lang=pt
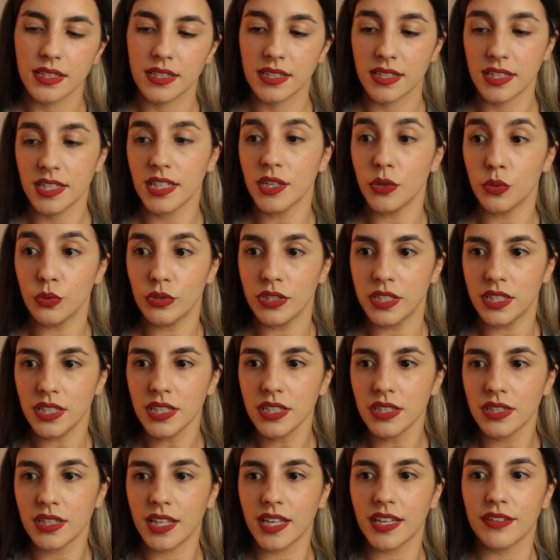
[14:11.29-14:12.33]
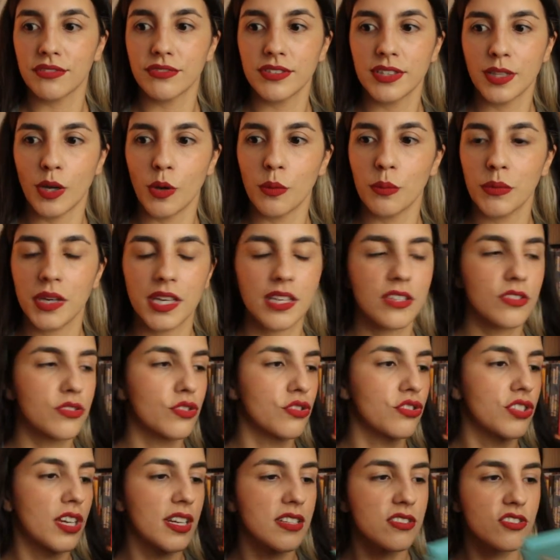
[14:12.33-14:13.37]
que eu li, né,
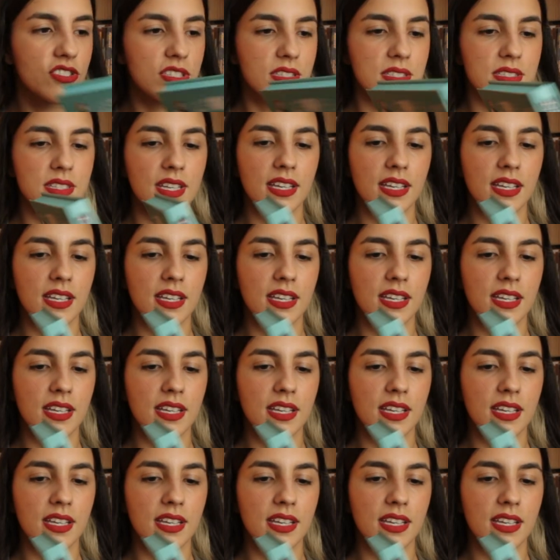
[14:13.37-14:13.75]
finalmente Jardim